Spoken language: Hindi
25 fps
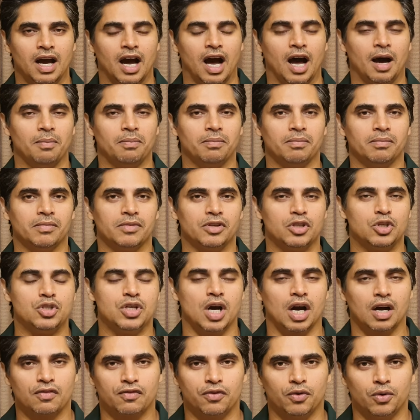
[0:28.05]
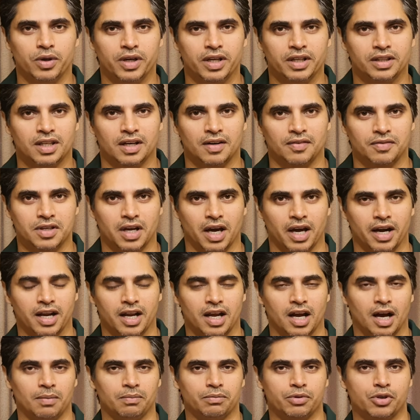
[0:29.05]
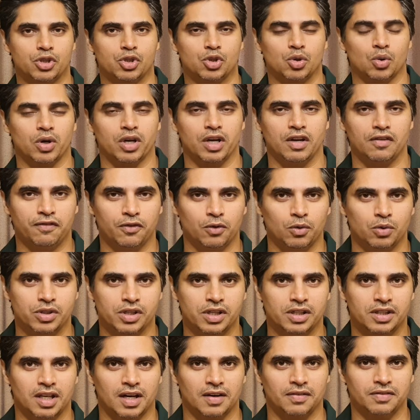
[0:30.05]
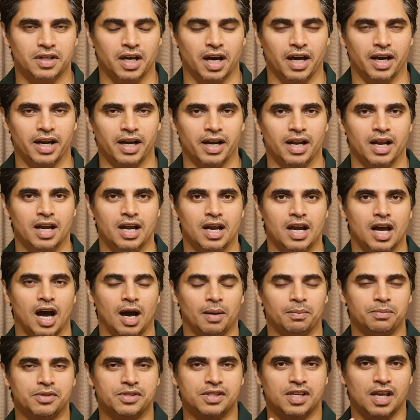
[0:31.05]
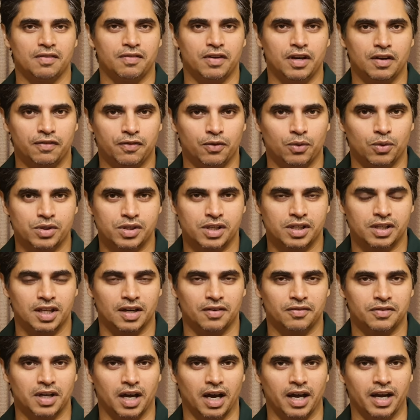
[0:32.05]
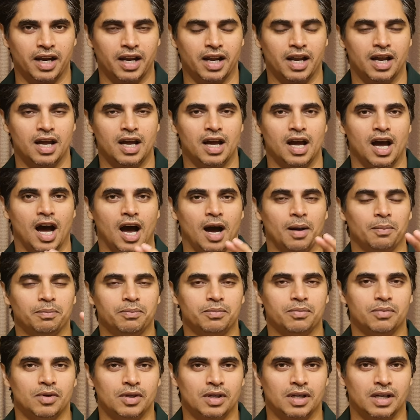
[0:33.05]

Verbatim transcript: हम जंक फूड की तरफ जा रहे हैं हम शुगरी फूड्स की तरफ जा रहे हैं हम सेवरी फूड्स की तरफ जा रहे हैं हम